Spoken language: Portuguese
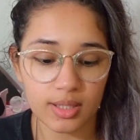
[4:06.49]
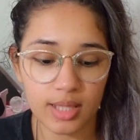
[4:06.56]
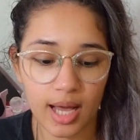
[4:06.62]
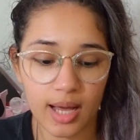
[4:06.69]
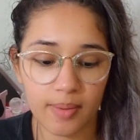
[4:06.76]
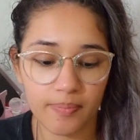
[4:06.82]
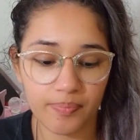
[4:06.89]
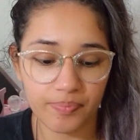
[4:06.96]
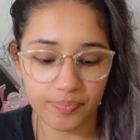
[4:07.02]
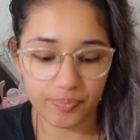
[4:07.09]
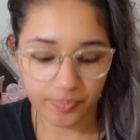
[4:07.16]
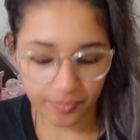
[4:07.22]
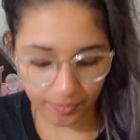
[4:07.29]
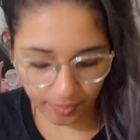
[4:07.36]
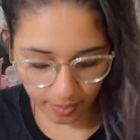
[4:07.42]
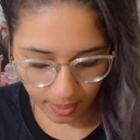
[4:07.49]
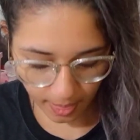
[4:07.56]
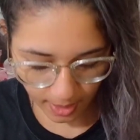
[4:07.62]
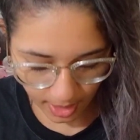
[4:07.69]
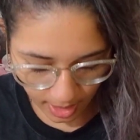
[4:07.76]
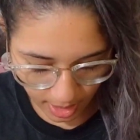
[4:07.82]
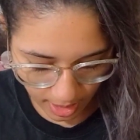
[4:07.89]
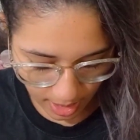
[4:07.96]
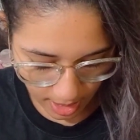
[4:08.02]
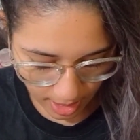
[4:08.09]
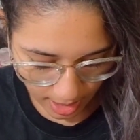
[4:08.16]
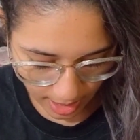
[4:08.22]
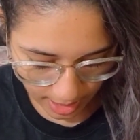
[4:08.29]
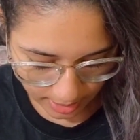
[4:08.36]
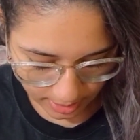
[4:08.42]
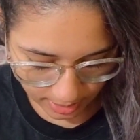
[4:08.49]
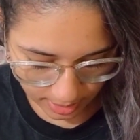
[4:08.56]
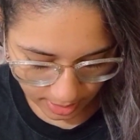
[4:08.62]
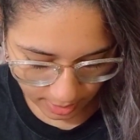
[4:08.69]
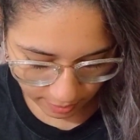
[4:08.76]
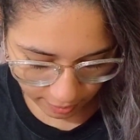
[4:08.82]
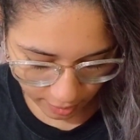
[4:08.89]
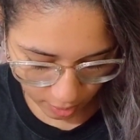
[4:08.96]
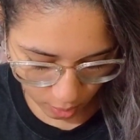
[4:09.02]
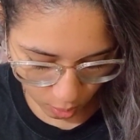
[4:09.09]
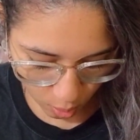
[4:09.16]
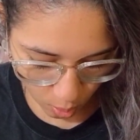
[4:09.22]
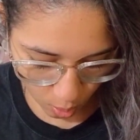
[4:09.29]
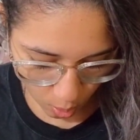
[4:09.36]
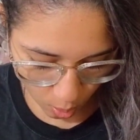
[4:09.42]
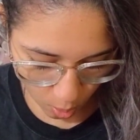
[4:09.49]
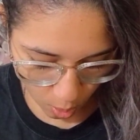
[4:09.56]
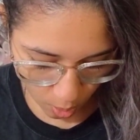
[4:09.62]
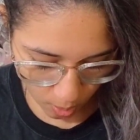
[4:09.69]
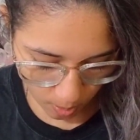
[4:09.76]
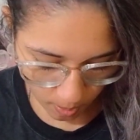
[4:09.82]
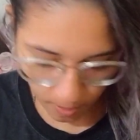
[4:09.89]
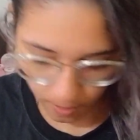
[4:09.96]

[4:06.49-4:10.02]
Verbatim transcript: tá? Assim que ficou.